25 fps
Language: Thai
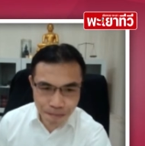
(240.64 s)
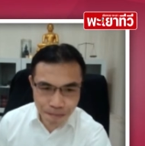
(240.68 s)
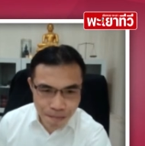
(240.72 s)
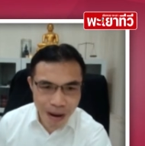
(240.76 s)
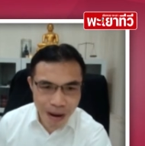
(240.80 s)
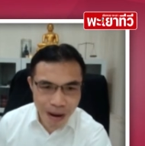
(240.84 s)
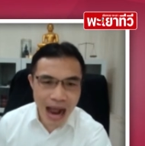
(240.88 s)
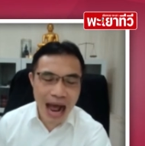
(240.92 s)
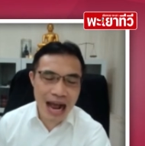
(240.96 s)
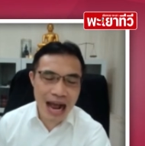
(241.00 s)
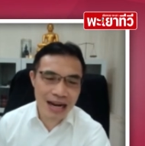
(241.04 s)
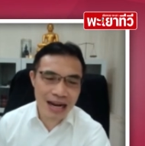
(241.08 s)
ลำ
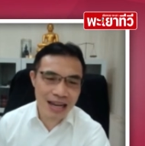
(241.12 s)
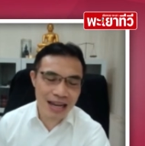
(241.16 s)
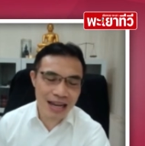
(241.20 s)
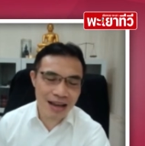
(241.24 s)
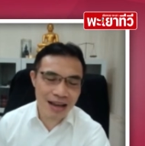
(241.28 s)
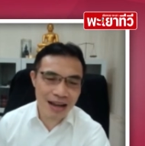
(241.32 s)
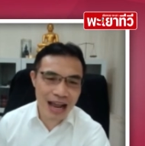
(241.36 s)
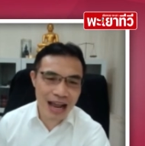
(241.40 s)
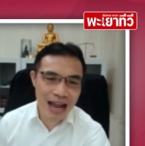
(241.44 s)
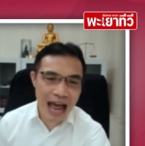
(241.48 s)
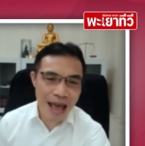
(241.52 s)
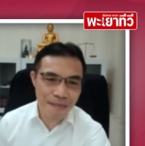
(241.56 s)
บากเนี่ย
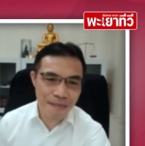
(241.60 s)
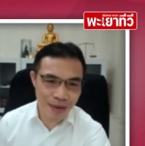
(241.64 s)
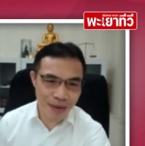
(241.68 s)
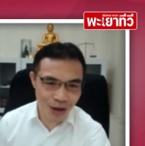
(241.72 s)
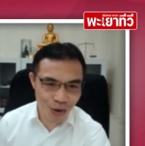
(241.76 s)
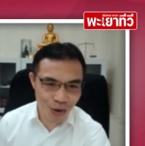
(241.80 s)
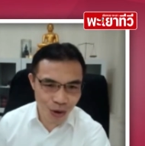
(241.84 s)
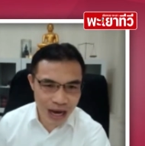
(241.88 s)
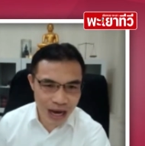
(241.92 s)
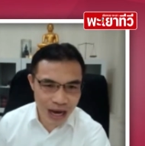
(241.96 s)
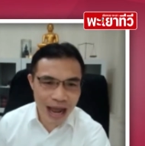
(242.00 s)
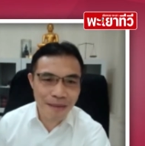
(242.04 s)
กลายเป็น
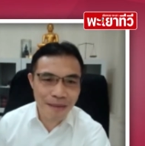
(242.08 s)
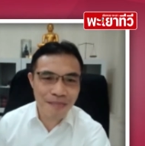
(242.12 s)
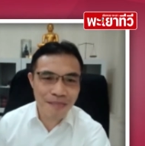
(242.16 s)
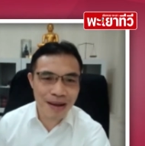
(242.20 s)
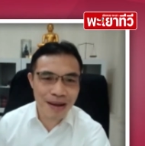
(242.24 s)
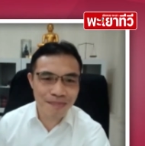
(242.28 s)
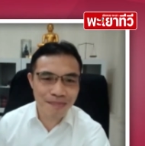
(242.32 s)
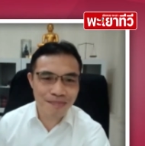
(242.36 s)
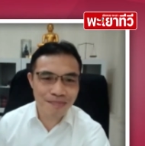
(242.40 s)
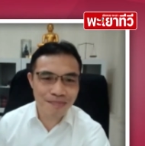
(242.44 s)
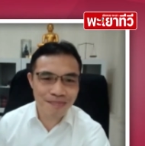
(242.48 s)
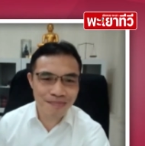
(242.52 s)
คนค้ำค
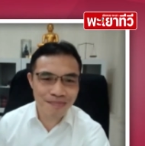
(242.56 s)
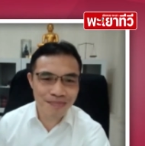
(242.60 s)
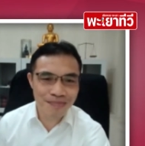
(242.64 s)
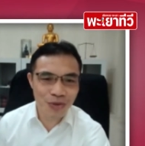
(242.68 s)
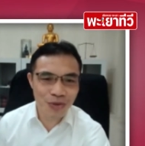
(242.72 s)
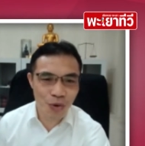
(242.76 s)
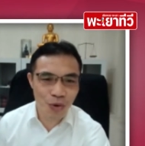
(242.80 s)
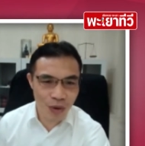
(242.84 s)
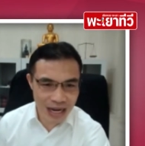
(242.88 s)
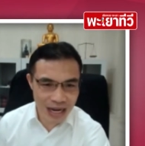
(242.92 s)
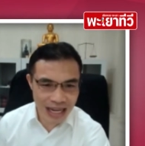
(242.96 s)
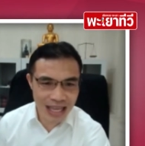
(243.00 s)
รับ
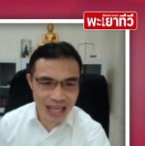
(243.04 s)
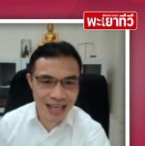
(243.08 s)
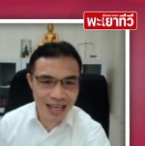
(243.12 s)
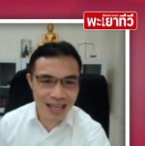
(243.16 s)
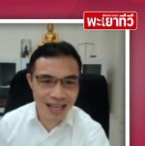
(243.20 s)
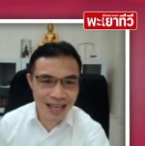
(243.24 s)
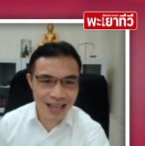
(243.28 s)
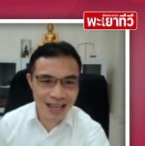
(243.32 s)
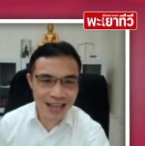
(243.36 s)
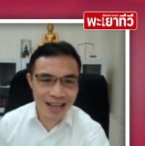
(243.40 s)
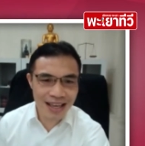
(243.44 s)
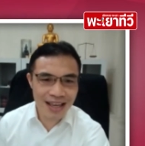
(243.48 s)
ทุกวันนี้
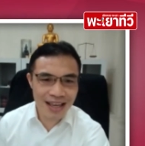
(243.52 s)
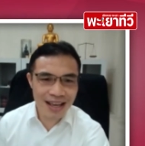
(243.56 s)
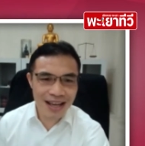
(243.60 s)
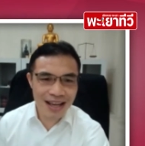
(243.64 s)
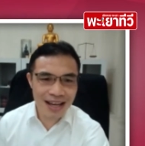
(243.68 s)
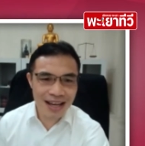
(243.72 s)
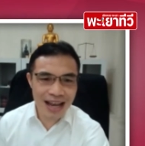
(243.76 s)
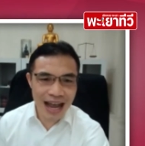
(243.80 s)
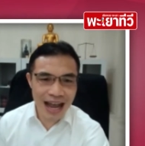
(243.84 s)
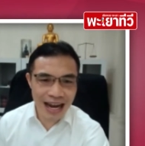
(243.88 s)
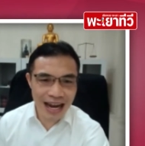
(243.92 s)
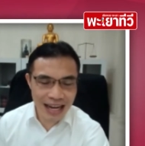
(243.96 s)

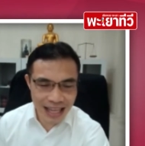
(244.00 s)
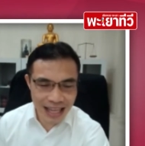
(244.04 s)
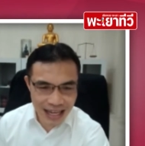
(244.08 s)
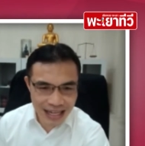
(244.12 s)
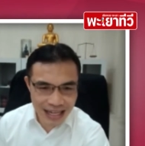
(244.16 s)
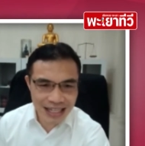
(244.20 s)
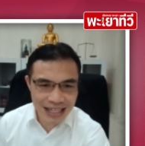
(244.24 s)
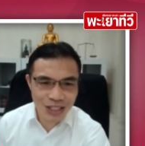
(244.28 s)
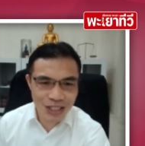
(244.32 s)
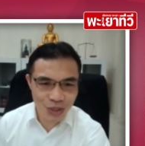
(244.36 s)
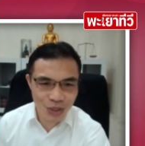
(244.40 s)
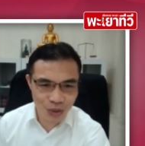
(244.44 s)
อันนี้
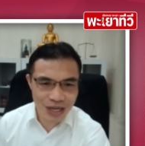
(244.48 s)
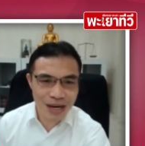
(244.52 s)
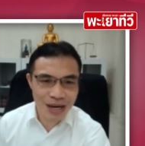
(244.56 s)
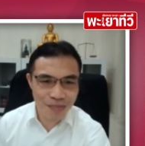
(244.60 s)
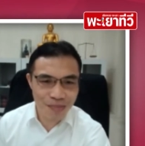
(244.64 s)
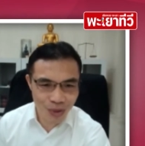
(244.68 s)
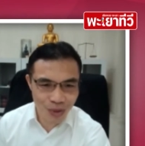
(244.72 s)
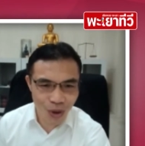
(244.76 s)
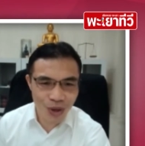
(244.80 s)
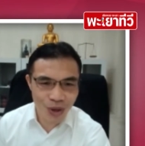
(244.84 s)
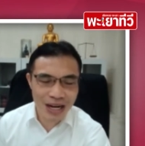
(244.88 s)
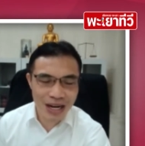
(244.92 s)
คือจุดเริ่
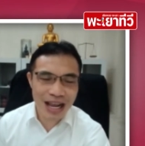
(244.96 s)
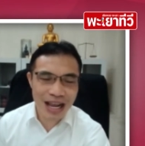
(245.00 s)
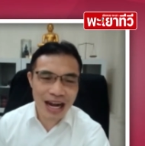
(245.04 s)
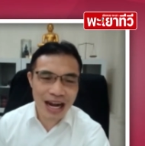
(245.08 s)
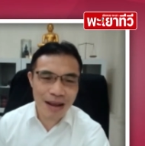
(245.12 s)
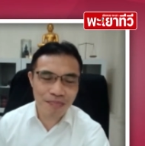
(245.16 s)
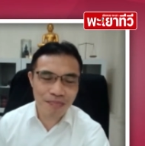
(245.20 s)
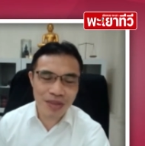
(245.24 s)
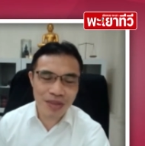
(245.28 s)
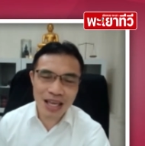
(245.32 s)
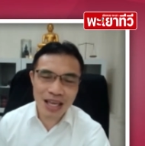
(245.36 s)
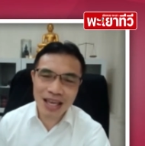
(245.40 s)
มต้นนะค
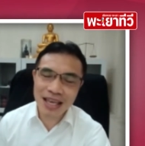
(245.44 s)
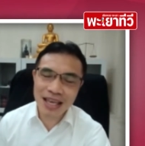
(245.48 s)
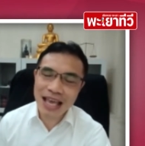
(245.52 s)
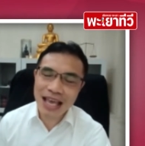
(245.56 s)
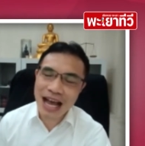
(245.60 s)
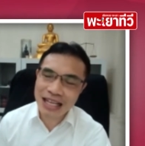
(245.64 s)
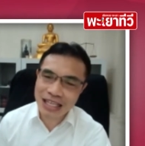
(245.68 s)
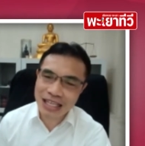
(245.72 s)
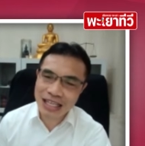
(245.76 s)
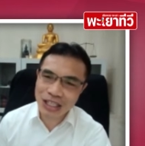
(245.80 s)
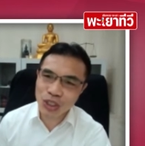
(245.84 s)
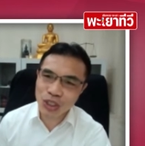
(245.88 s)
รับที่อ
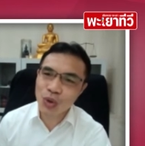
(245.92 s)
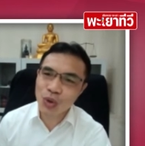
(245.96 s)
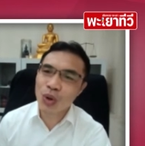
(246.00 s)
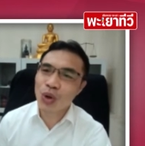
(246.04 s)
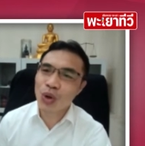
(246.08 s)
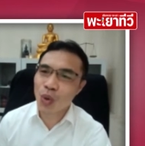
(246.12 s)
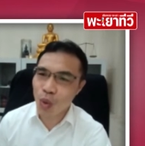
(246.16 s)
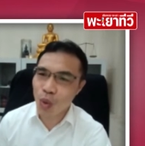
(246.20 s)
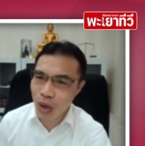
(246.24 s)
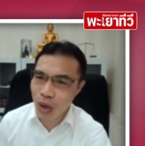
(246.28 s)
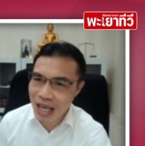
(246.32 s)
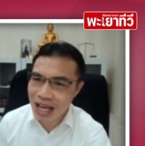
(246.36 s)
ยากจะชวน
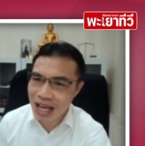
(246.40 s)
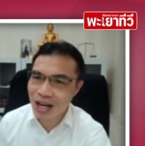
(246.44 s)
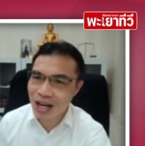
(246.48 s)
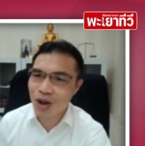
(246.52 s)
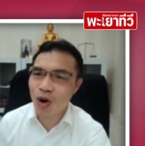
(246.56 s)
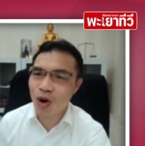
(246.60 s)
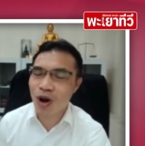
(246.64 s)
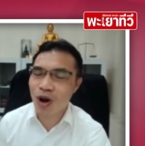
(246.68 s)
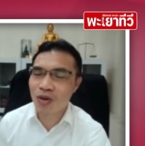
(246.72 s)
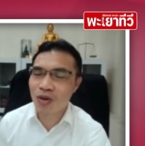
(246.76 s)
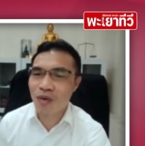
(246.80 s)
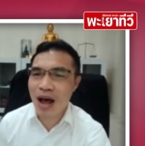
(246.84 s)
คุยกัน
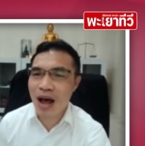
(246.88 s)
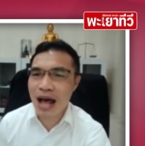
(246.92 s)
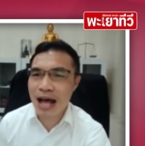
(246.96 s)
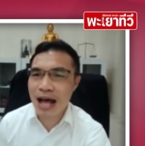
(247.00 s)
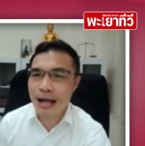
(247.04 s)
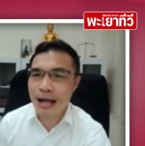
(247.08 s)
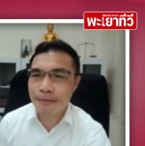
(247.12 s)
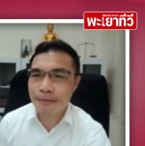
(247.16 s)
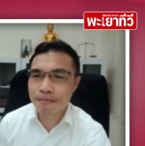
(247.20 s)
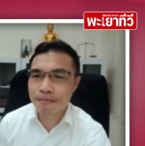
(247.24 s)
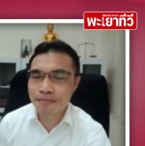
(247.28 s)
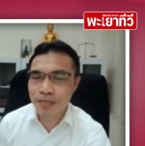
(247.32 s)
ก่อนว่า
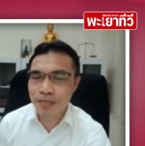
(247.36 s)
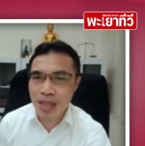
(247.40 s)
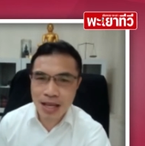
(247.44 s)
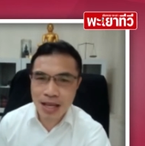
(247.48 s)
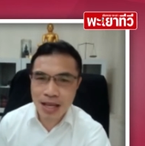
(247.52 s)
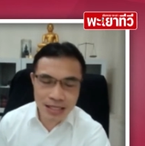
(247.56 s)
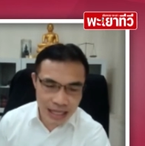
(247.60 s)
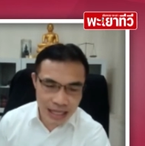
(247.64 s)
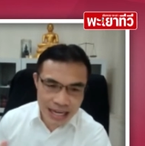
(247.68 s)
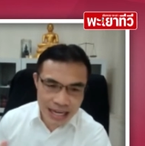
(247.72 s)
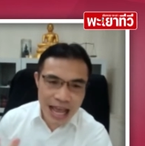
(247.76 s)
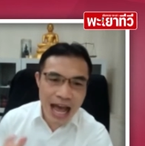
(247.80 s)

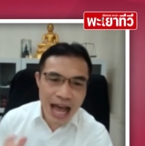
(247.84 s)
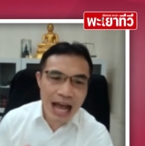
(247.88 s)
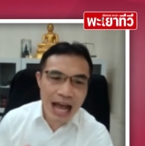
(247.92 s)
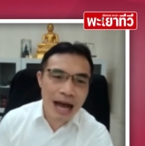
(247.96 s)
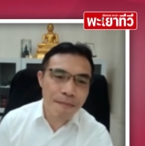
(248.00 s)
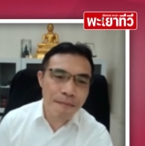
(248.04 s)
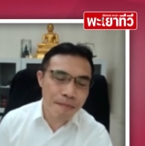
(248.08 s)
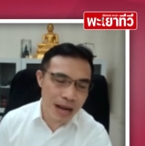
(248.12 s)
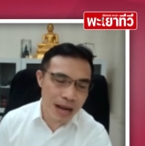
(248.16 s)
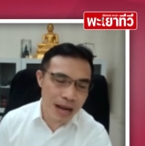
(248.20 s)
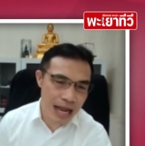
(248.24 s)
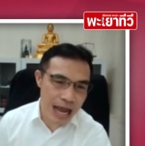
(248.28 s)
สัญญา
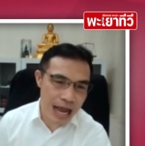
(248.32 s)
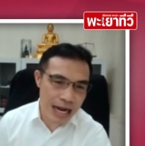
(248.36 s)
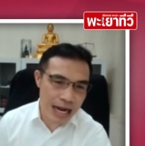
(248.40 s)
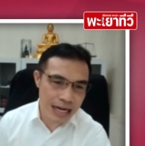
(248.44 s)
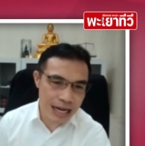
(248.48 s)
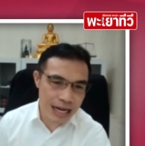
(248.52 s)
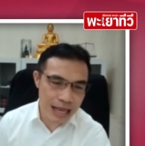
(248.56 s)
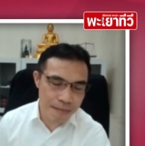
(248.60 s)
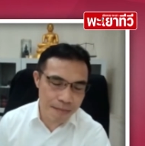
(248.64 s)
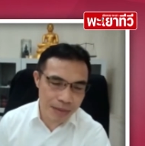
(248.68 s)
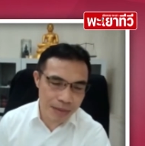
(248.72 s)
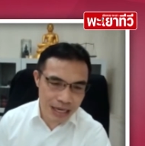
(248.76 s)
ค้ำประกัน
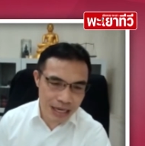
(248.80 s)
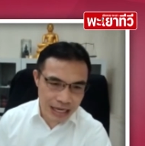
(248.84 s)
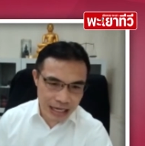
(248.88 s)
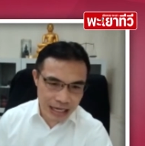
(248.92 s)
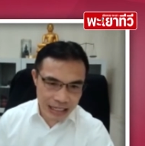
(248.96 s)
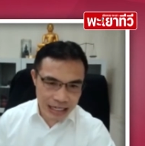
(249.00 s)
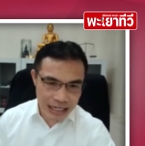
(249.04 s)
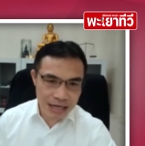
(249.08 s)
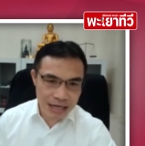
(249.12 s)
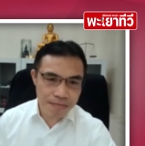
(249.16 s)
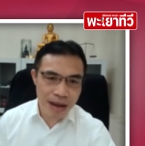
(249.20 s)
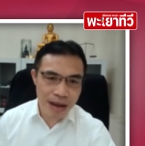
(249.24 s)
เนี่ยมันเกิ
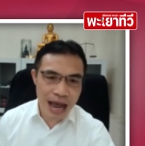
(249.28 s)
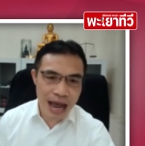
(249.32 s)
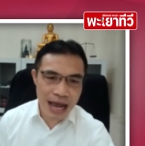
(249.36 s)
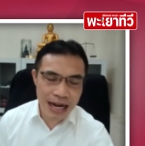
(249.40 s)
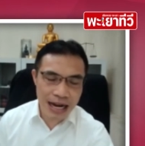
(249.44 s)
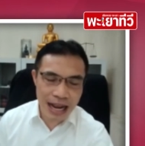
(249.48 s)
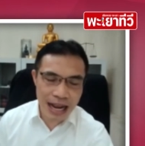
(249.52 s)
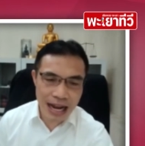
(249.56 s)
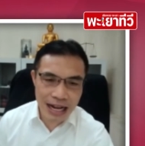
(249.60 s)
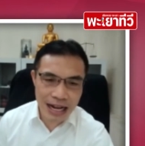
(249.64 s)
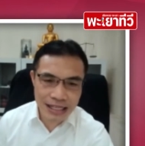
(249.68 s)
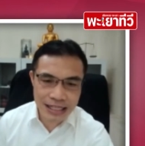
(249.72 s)
ดขึ้นมา
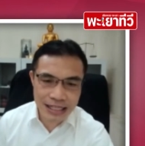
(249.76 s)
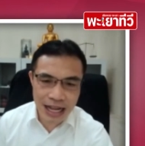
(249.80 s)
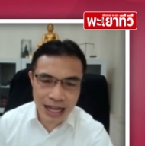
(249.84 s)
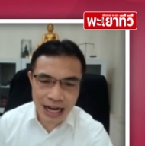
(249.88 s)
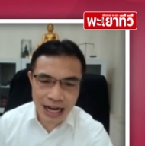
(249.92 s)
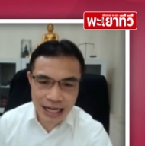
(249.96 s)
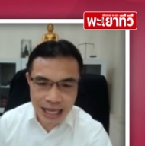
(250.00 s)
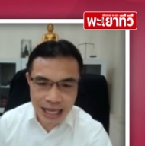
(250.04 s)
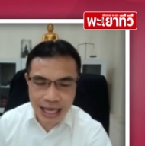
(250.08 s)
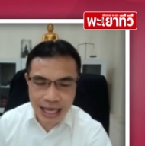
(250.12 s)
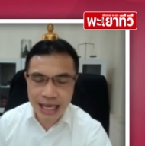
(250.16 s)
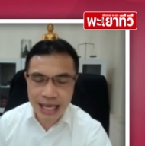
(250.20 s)
ในลักษณะ
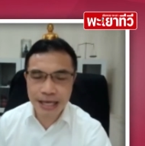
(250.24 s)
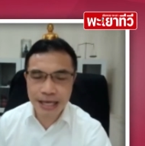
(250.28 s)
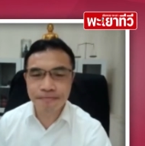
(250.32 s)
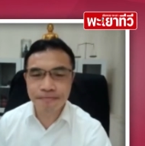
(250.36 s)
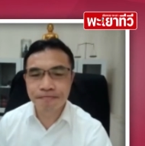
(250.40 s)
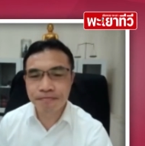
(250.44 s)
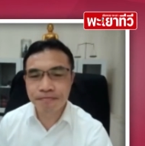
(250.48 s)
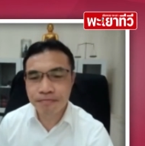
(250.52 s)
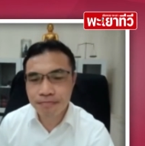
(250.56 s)
ที่